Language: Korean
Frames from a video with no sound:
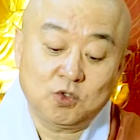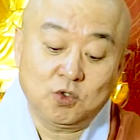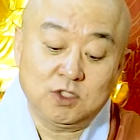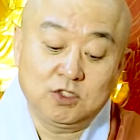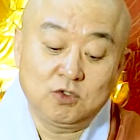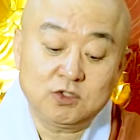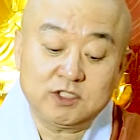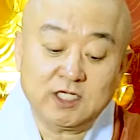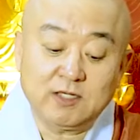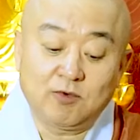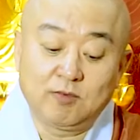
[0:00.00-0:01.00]
또 이
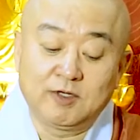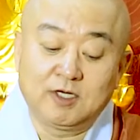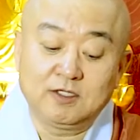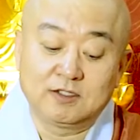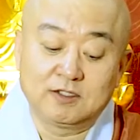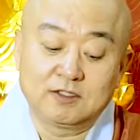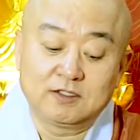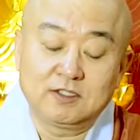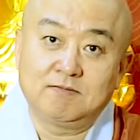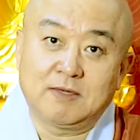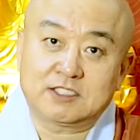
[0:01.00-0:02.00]
율장에 보면
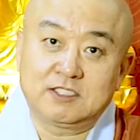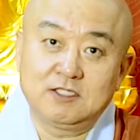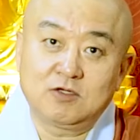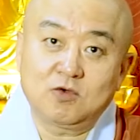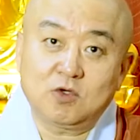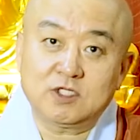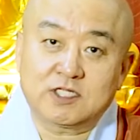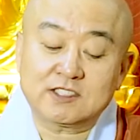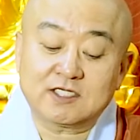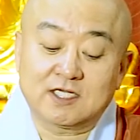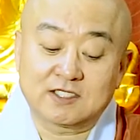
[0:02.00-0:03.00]
맛있는 고기
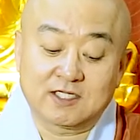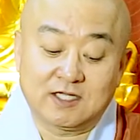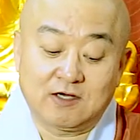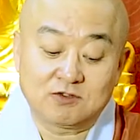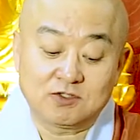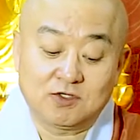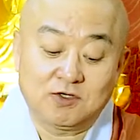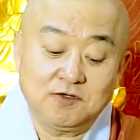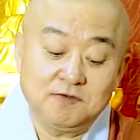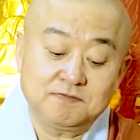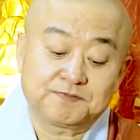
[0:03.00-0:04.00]
다섯 가지가
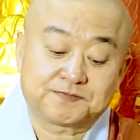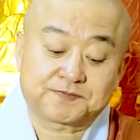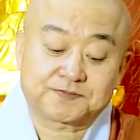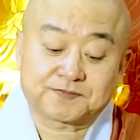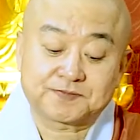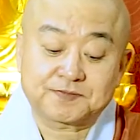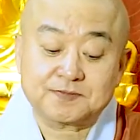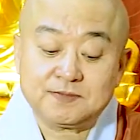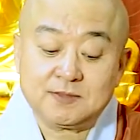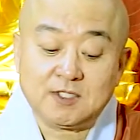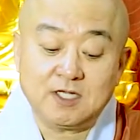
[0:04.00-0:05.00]
나오죠.
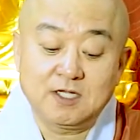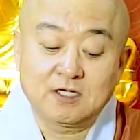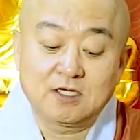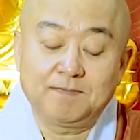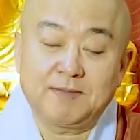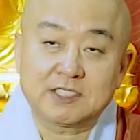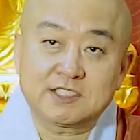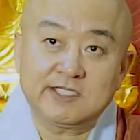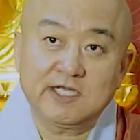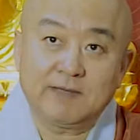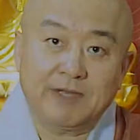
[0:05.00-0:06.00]
그 빠찌띠아